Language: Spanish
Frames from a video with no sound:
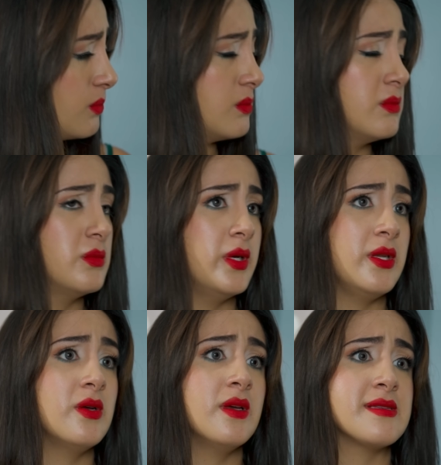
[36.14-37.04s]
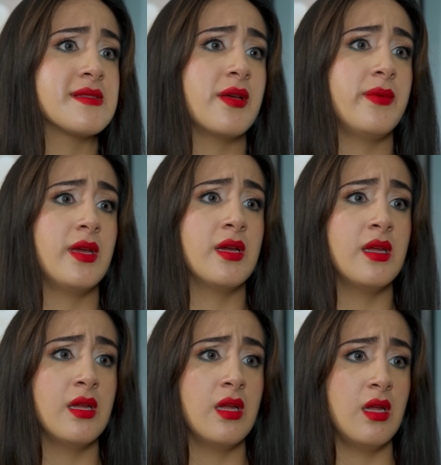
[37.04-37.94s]
Bueno, está bien.
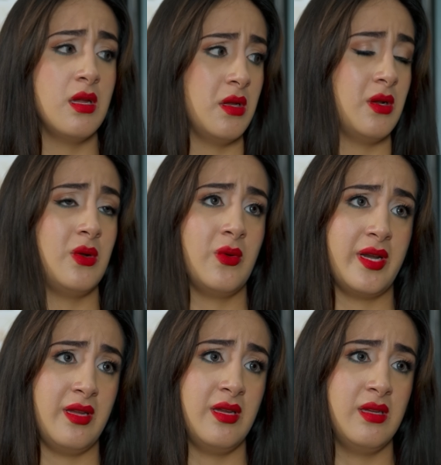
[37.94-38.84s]
Lo haré.